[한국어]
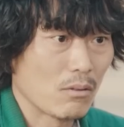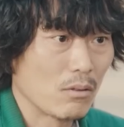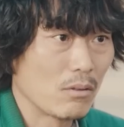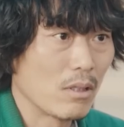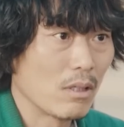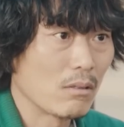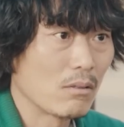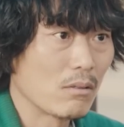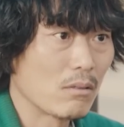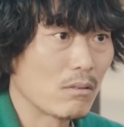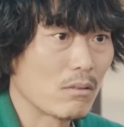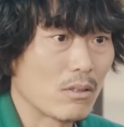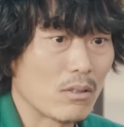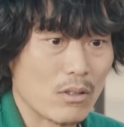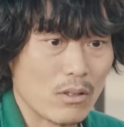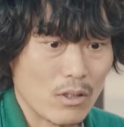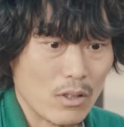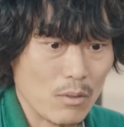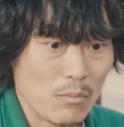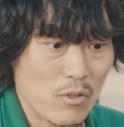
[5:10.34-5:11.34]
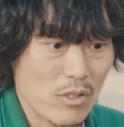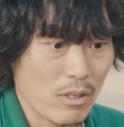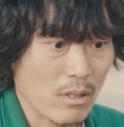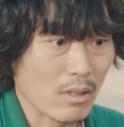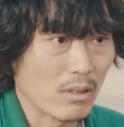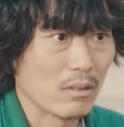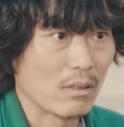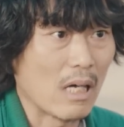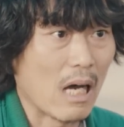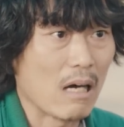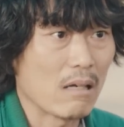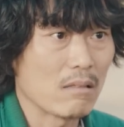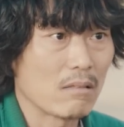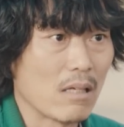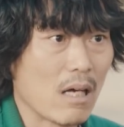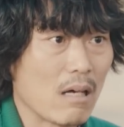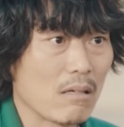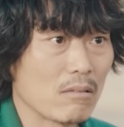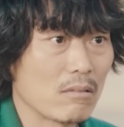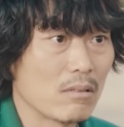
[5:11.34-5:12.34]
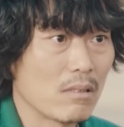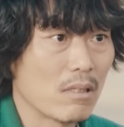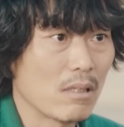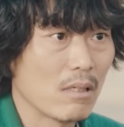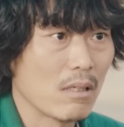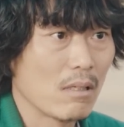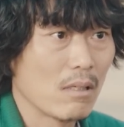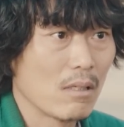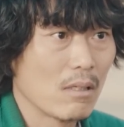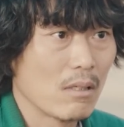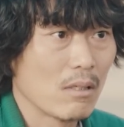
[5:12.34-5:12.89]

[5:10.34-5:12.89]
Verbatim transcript: 근데 그 김 씨가 나를 아는데